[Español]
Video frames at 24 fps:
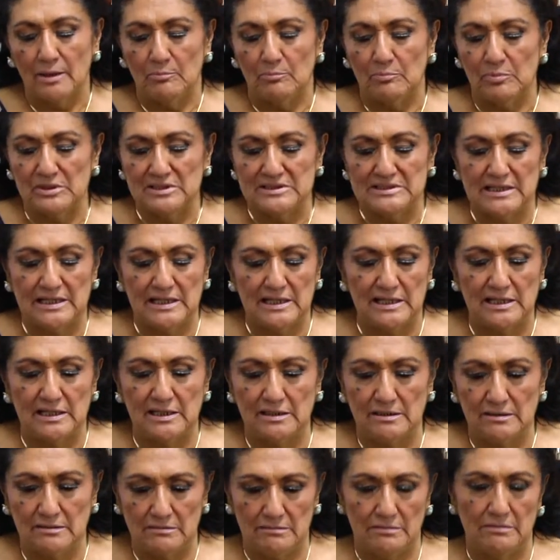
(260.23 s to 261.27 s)
pues
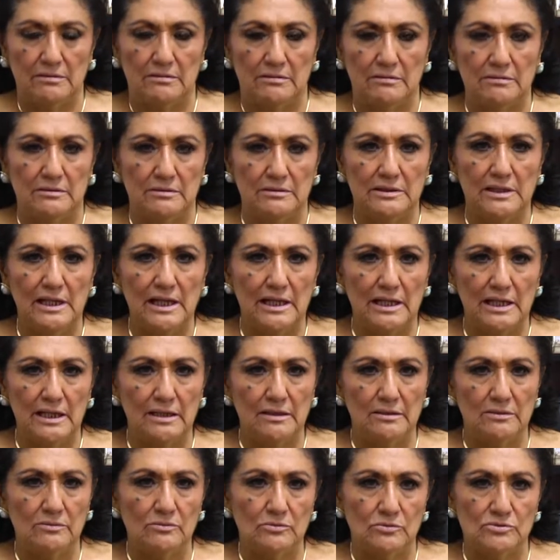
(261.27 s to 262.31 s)
eh, tienen
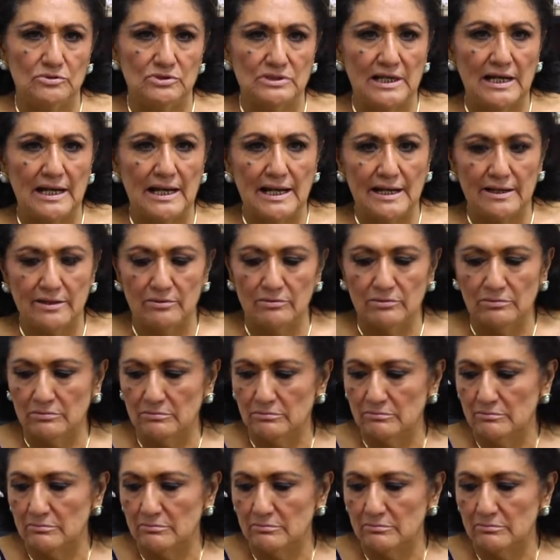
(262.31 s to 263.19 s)
un salario